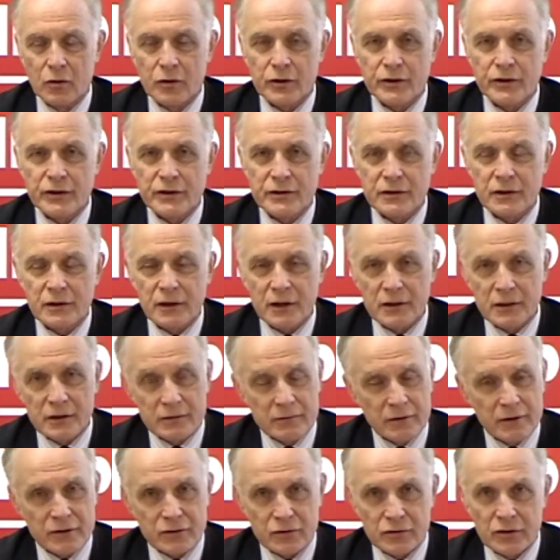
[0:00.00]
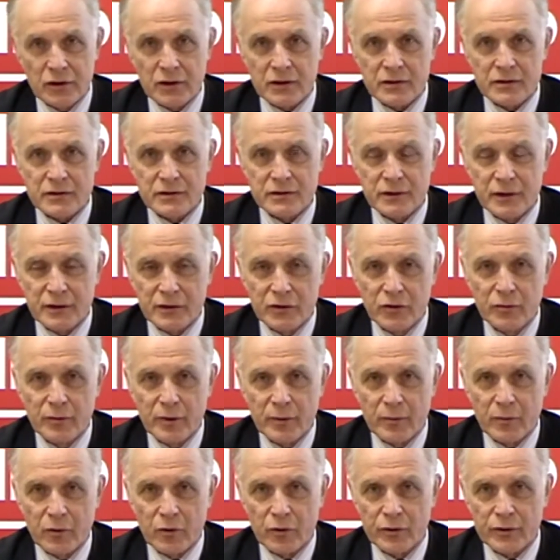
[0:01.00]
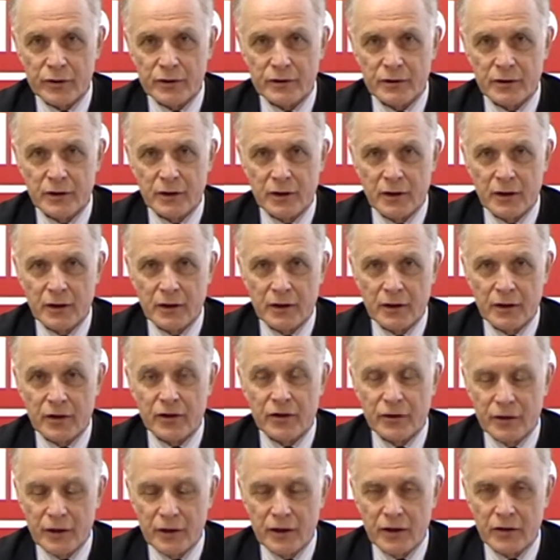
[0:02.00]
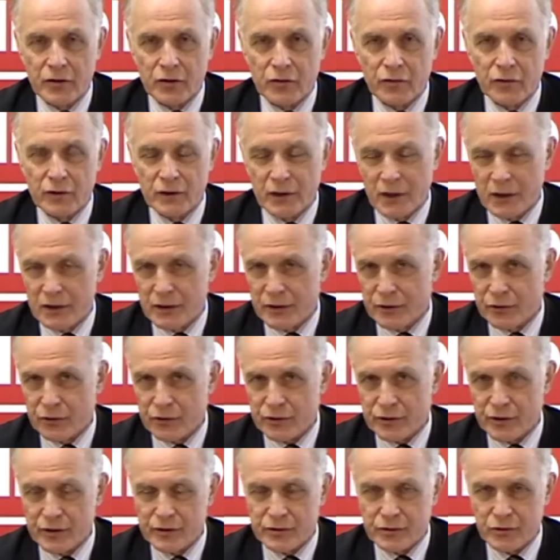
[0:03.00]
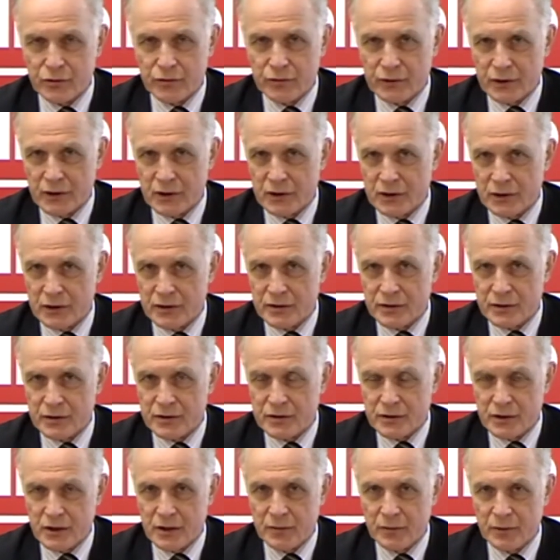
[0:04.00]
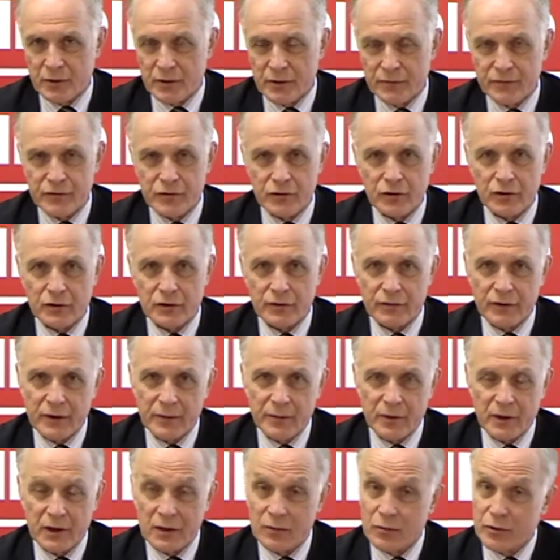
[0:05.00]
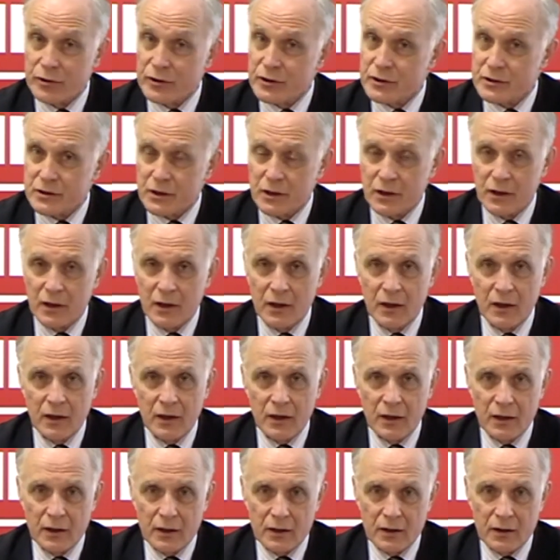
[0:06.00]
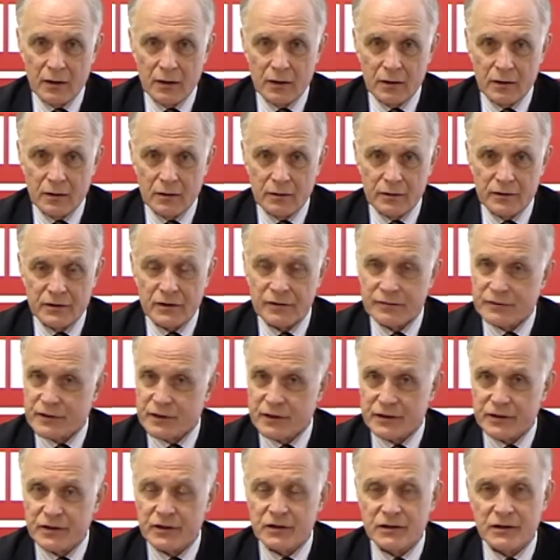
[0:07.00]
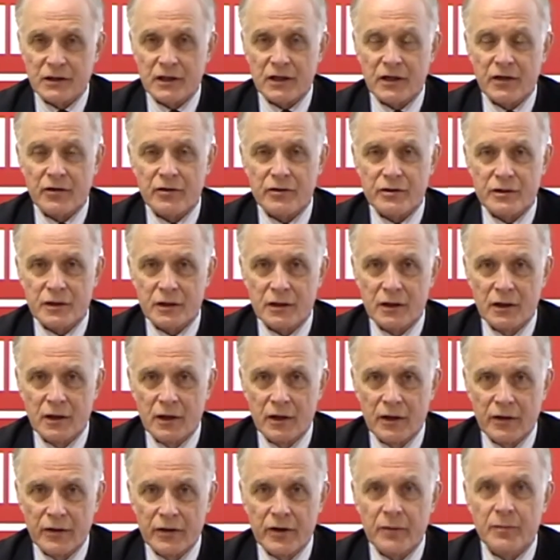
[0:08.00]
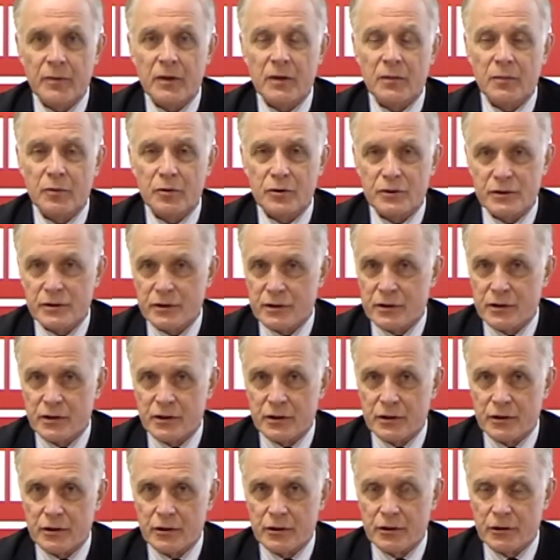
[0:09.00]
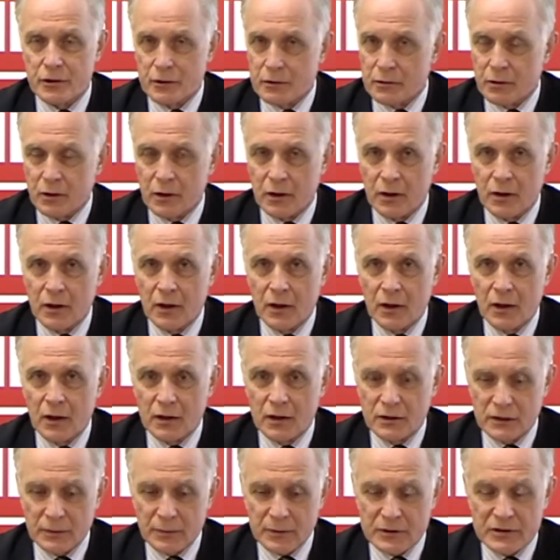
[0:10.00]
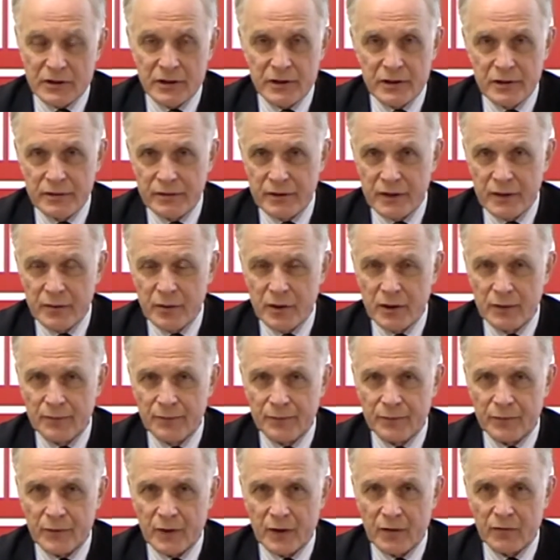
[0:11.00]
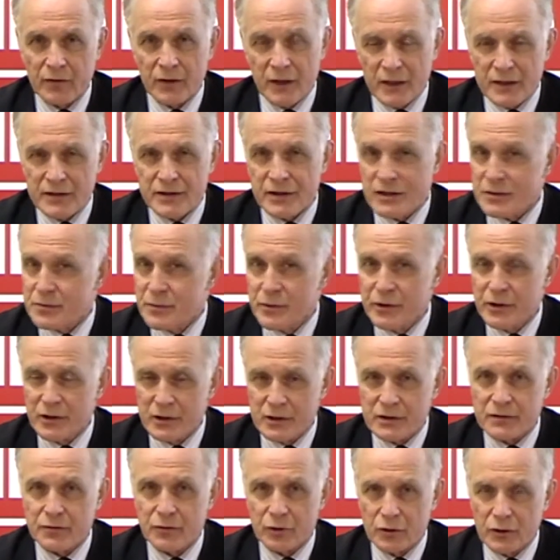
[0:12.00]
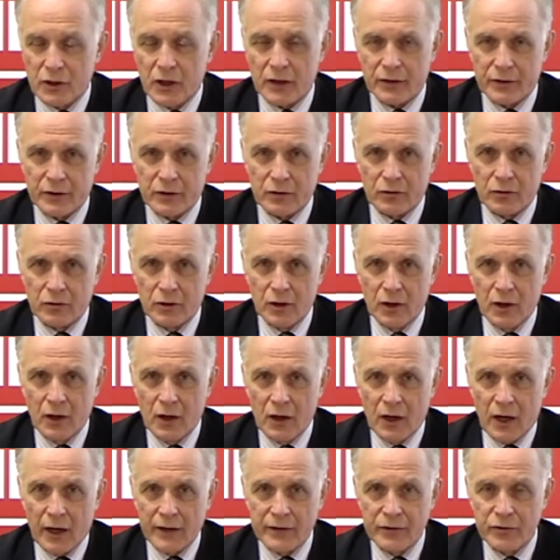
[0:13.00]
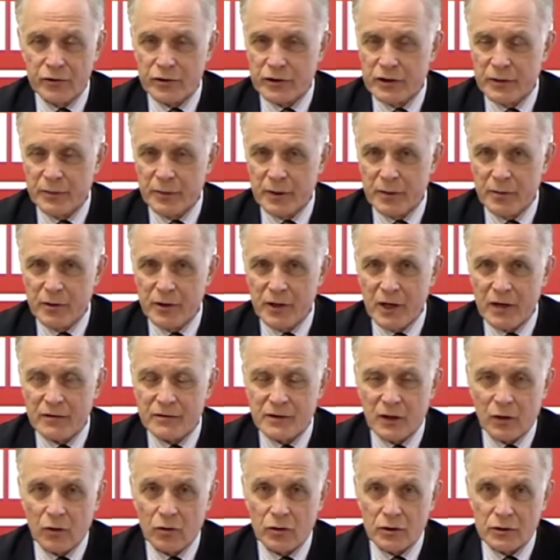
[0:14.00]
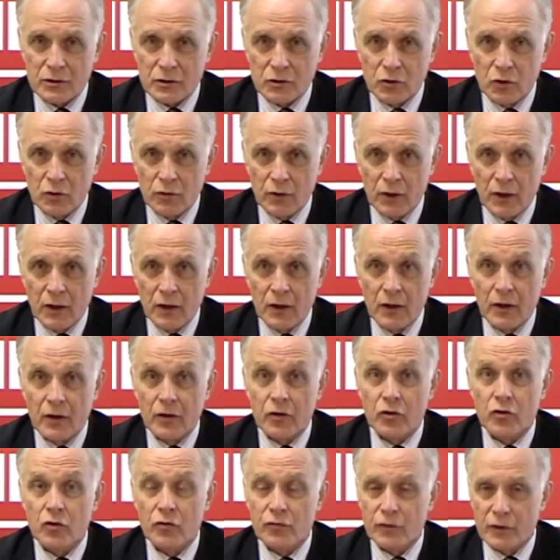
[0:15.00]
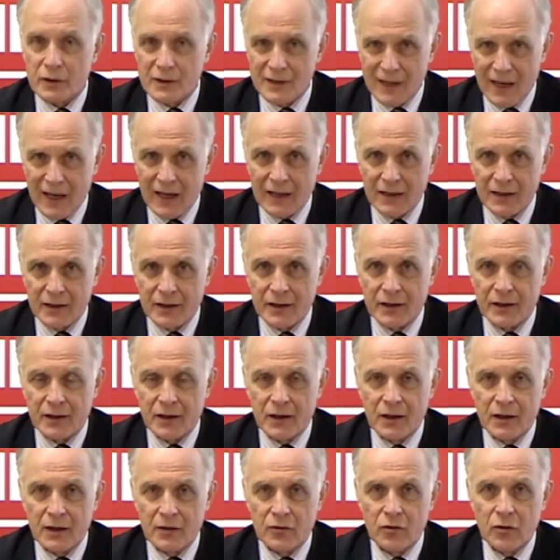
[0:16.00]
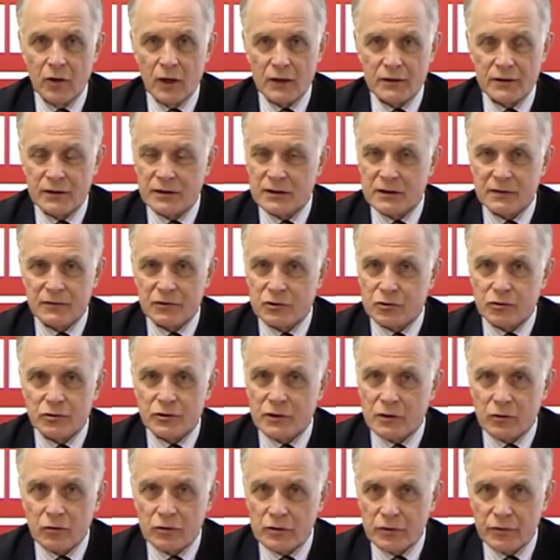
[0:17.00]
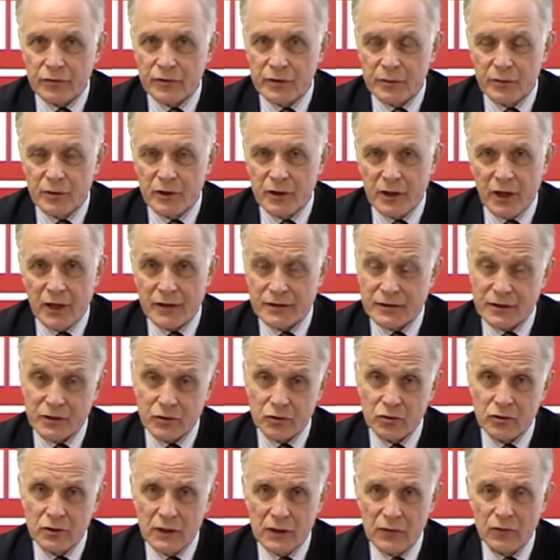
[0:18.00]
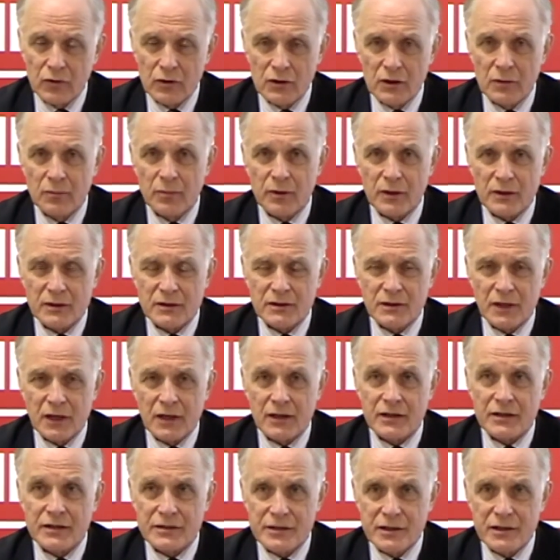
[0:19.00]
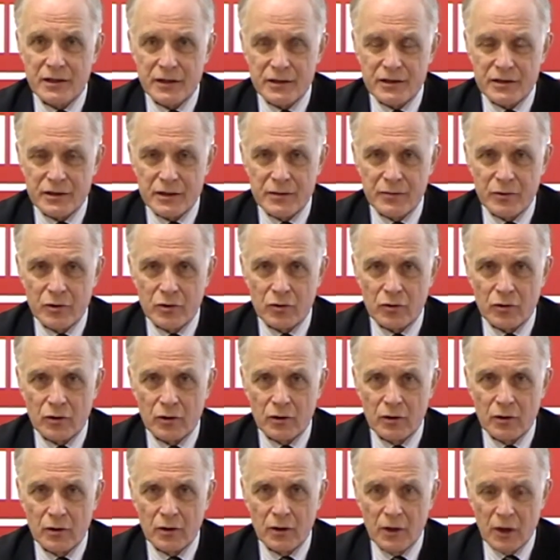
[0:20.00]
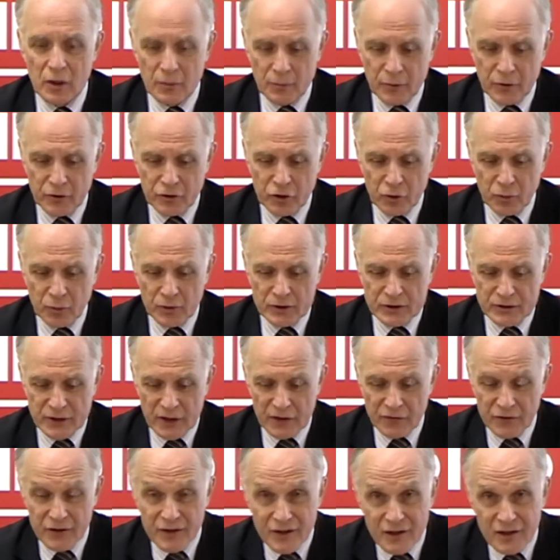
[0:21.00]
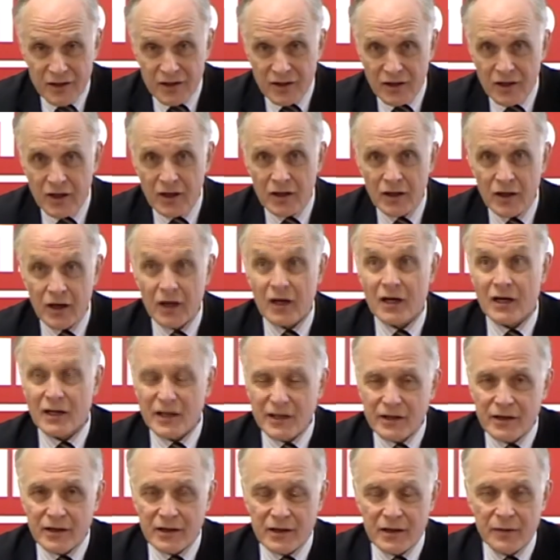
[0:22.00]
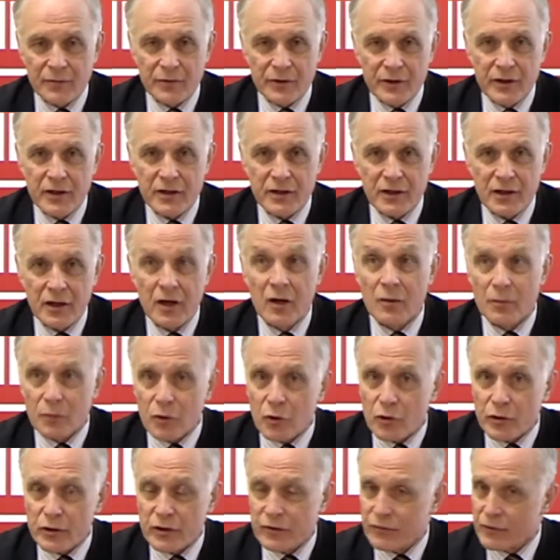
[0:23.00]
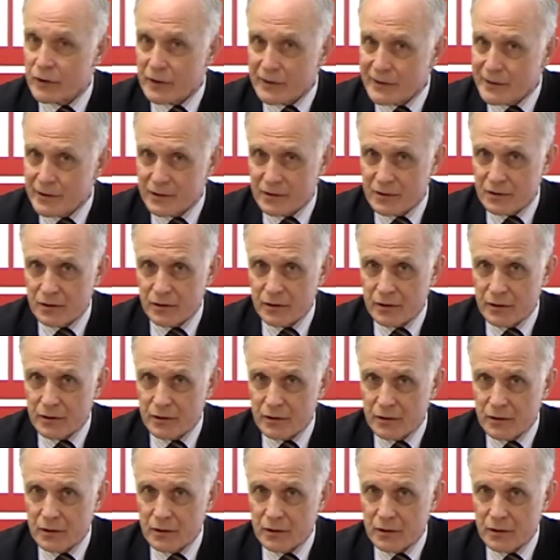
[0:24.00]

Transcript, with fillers: Уже несколько лет в Государственной Думе бродит идея ювенальной юстиции, ювенальной системы. И все это время коммунисты э, изо всех сил стараются не пропустить ее. За последнее время власти изменили свою тактику. Они уже не применяют законы слова «ювенальный», но от этого суть законов не меняется. А суть довольно проста – разделить семью, противопоставить детей родителям, дети против родителей.